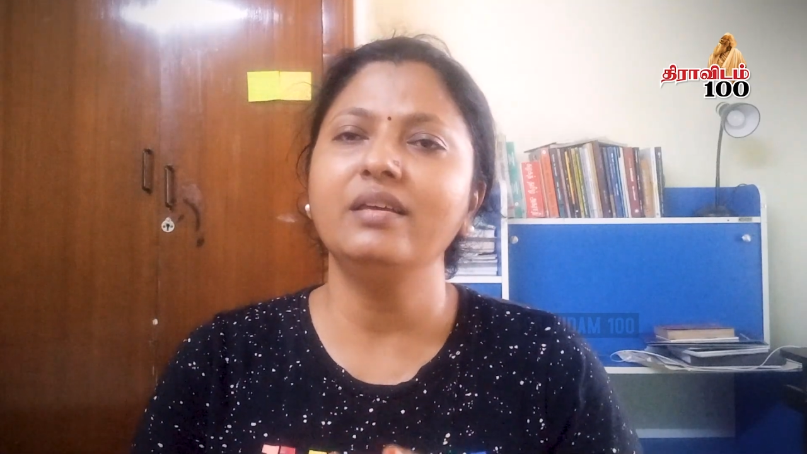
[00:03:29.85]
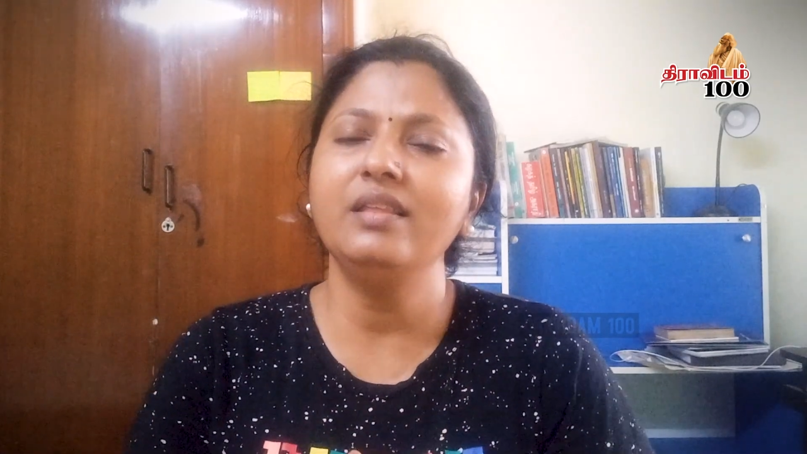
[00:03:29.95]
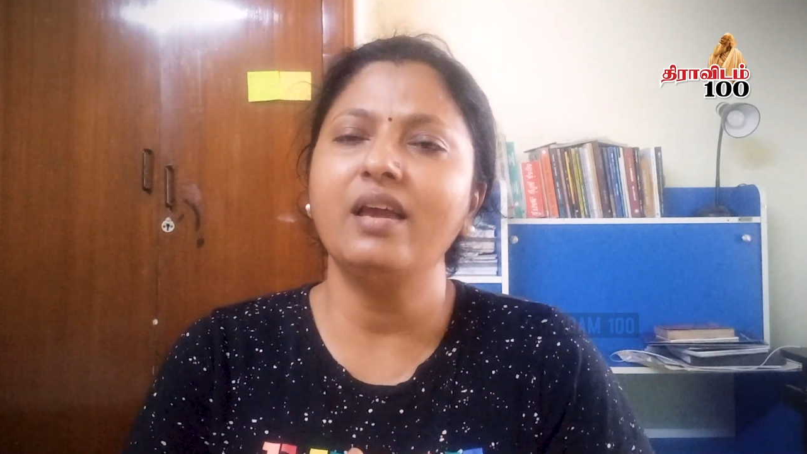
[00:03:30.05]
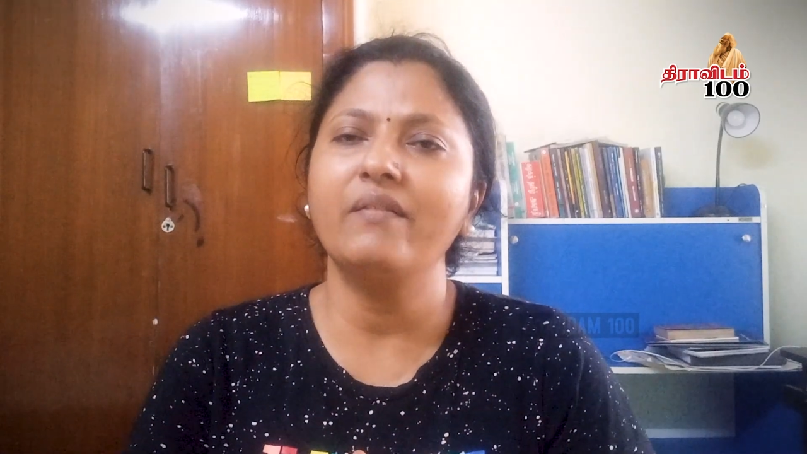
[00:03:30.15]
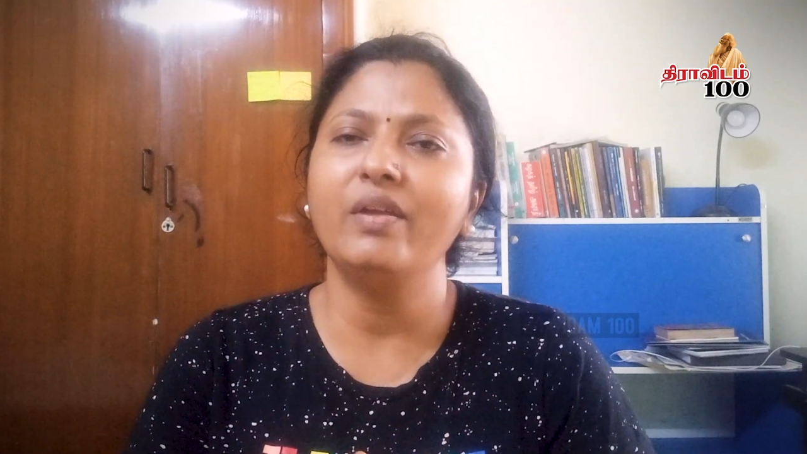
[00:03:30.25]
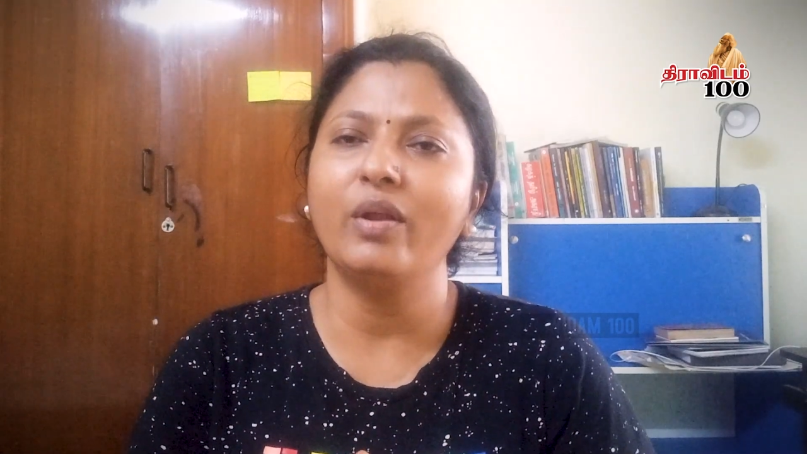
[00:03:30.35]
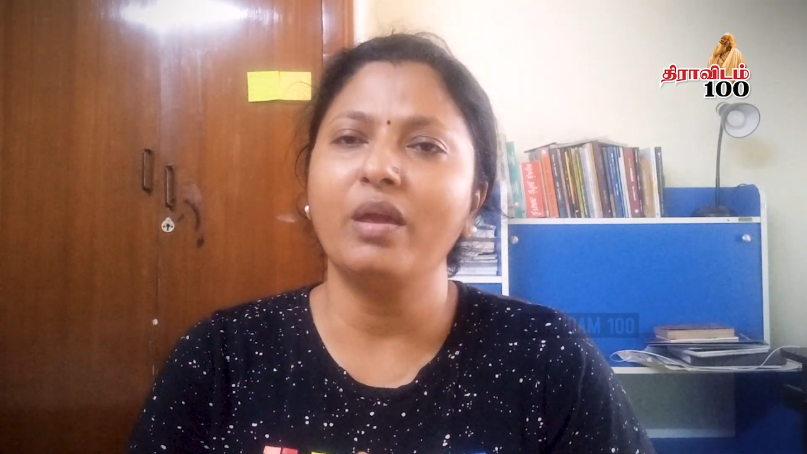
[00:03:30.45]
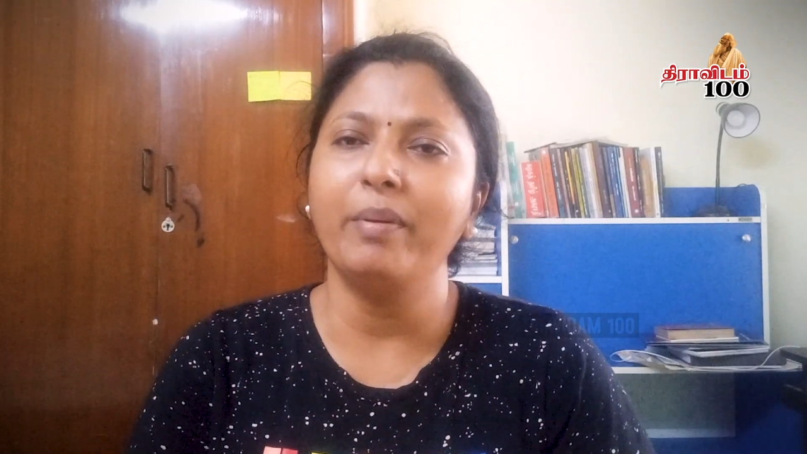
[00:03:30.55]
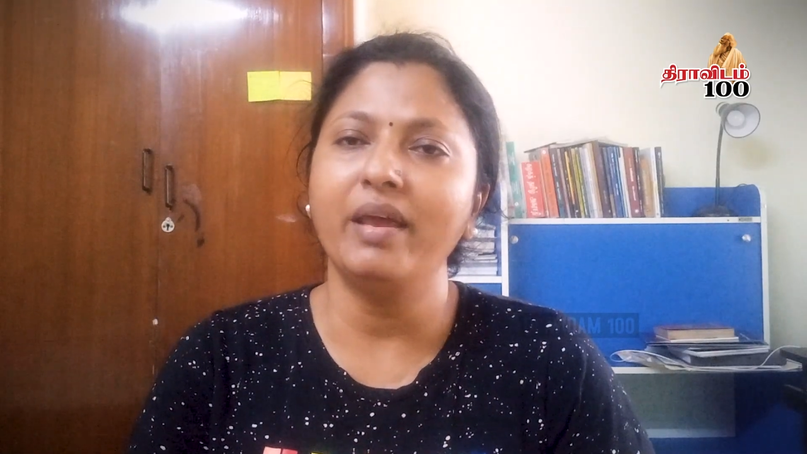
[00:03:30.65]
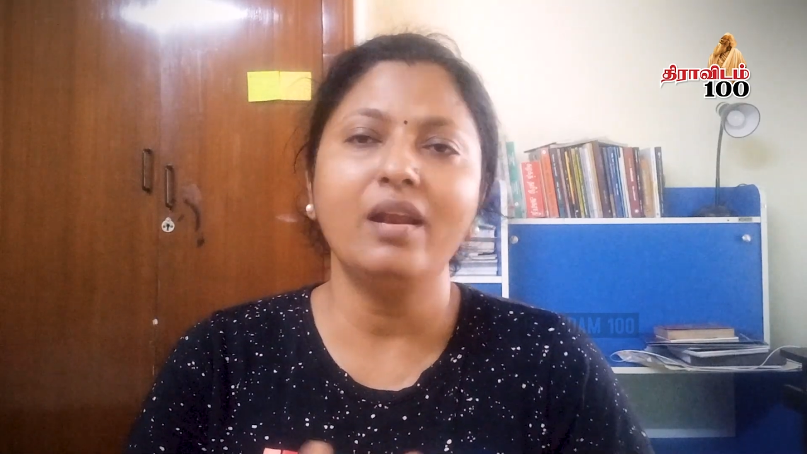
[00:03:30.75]

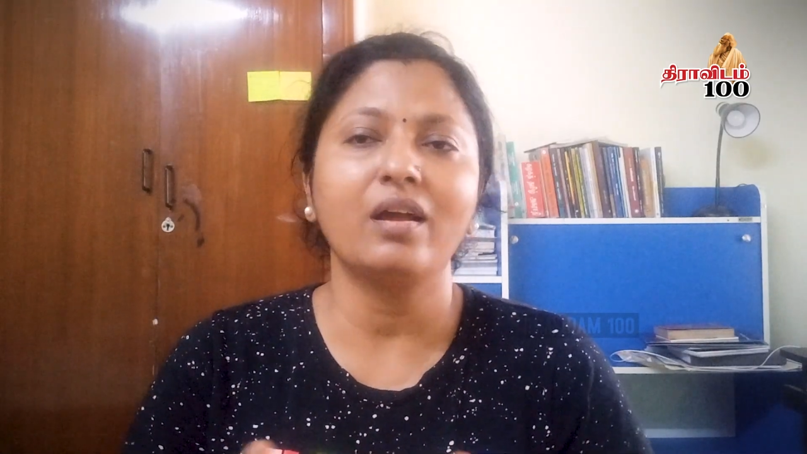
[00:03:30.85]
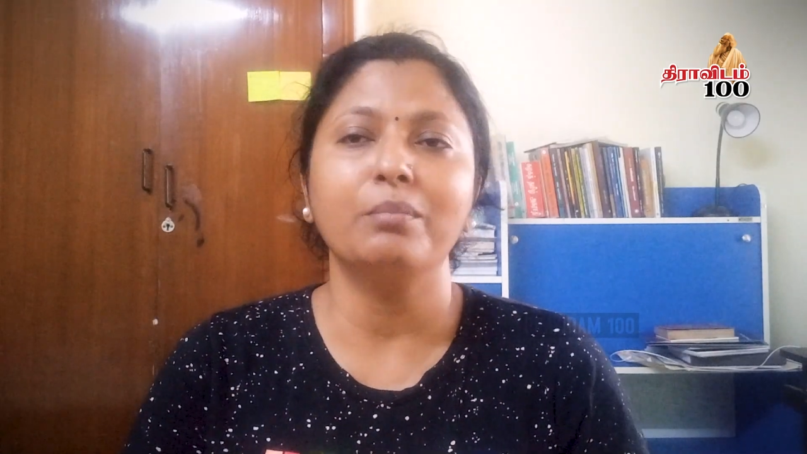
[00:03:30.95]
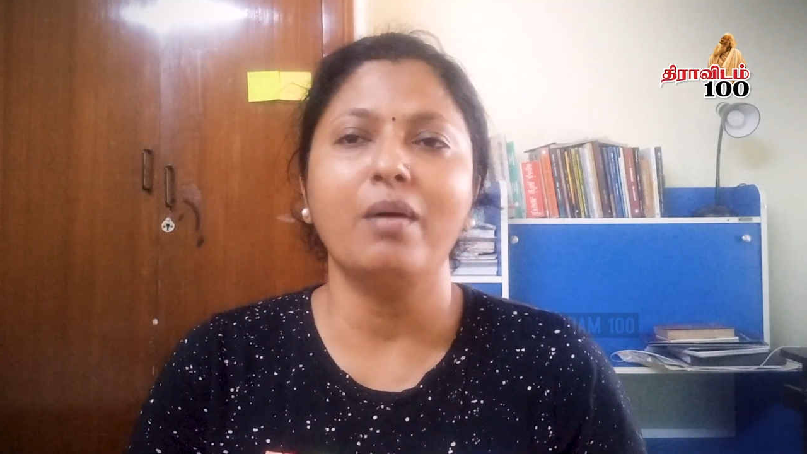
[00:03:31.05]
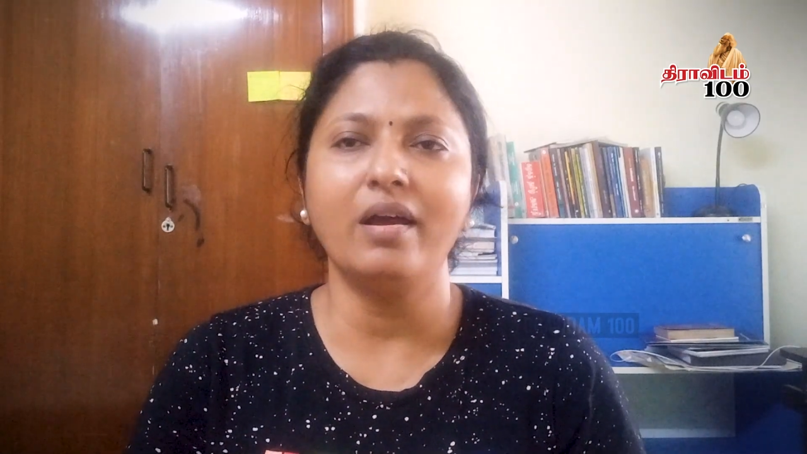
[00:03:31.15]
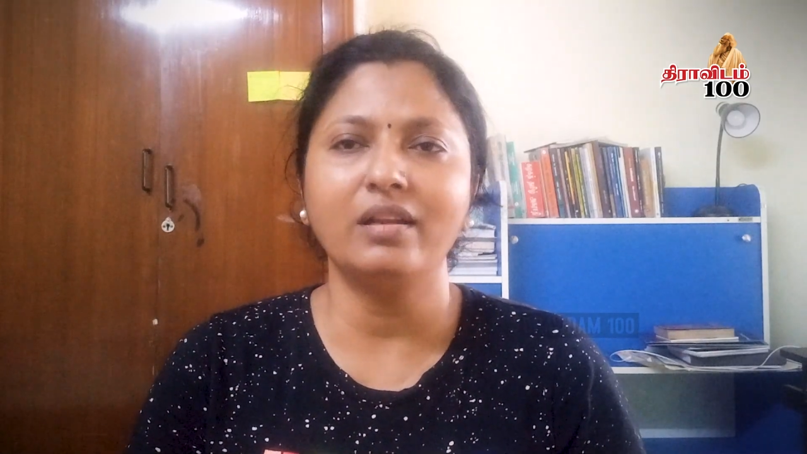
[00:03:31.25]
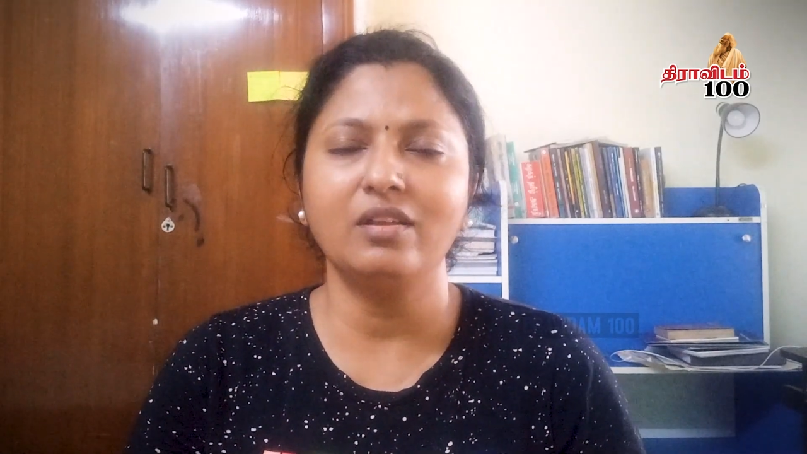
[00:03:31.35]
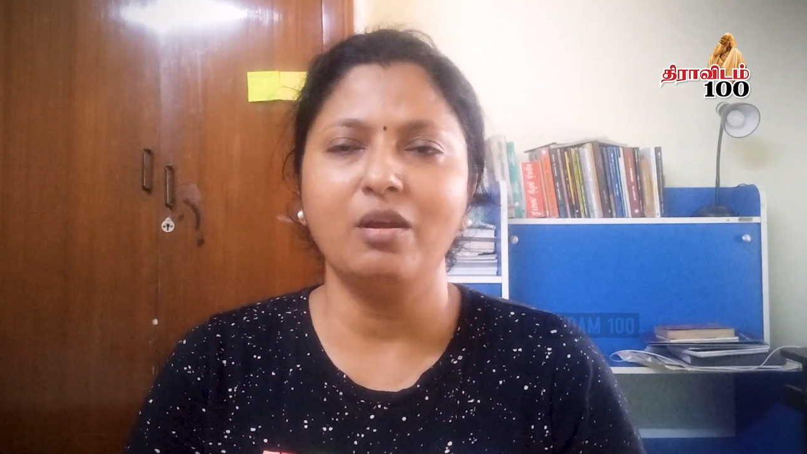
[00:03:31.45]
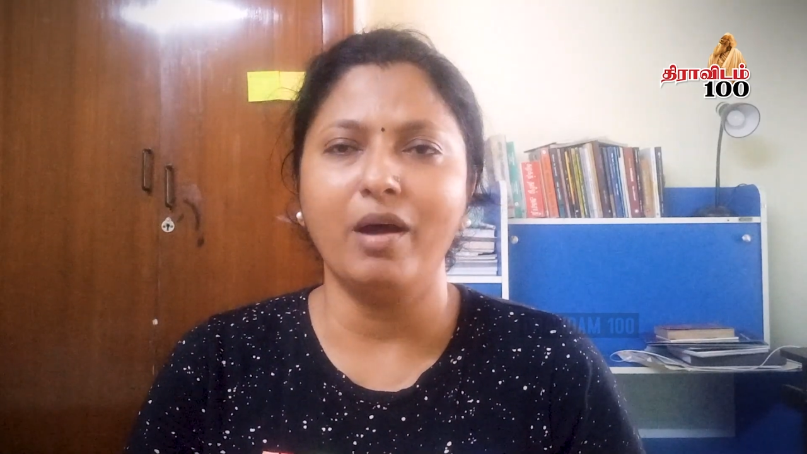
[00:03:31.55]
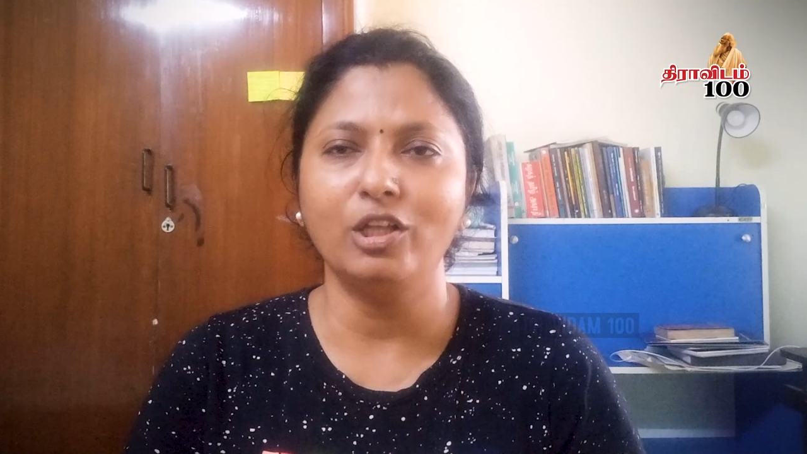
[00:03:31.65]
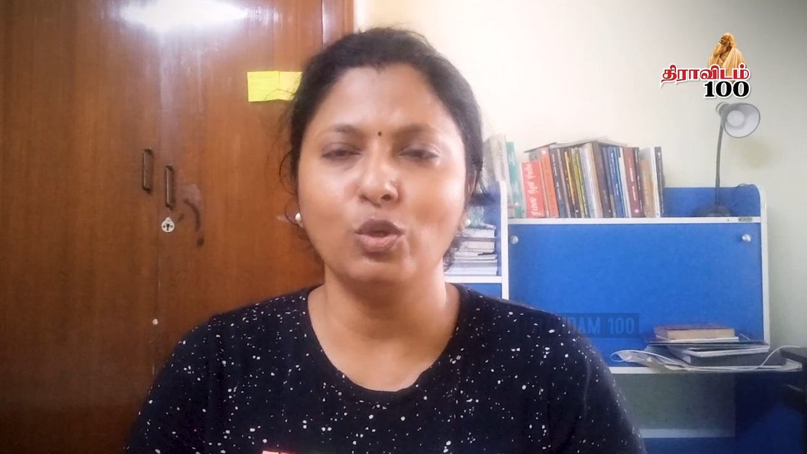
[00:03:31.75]
இந்தியாவினுடைய பெயரை நாங்கள்
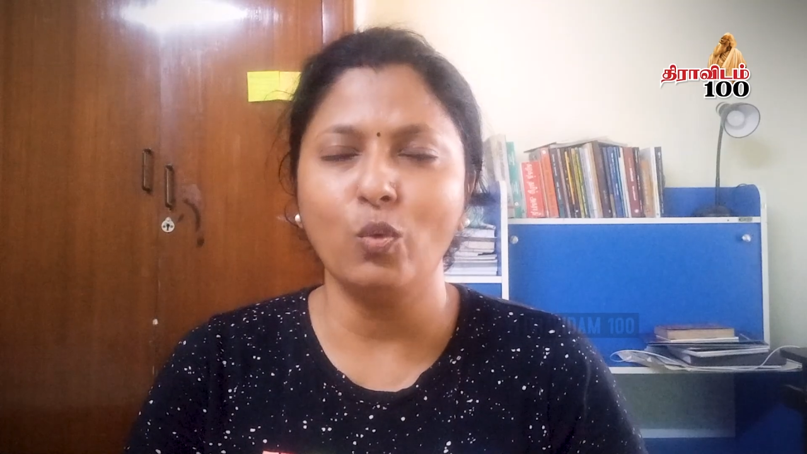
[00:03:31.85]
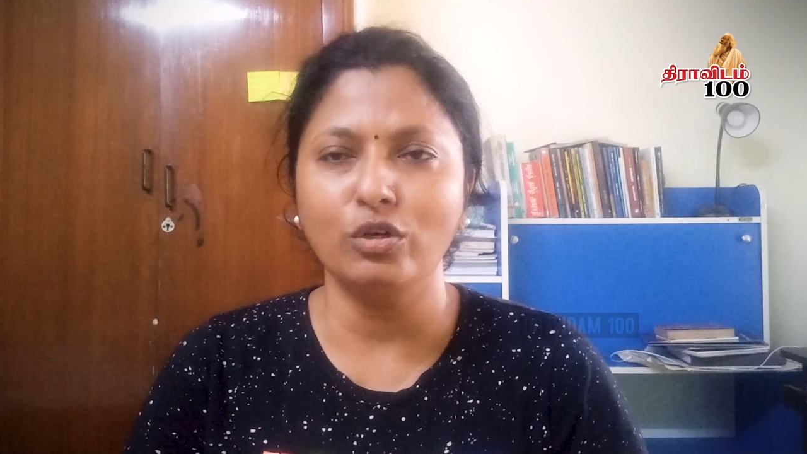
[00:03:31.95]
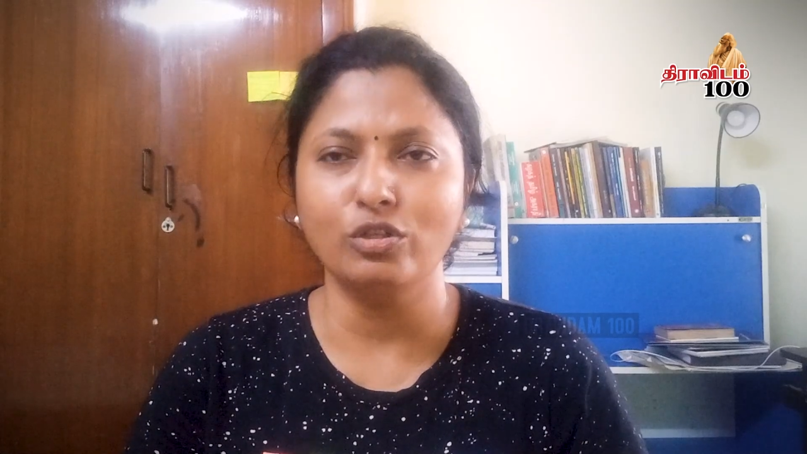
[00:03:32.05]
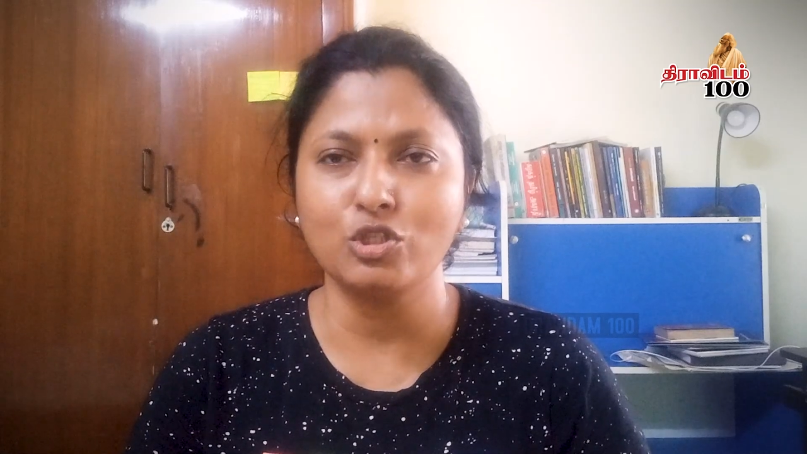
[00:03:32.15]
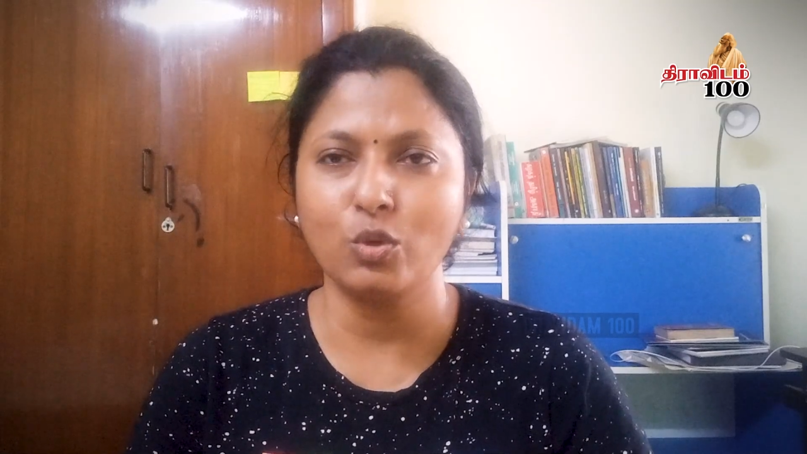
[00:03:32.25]
பாரத்னு மாத்துவோம்னு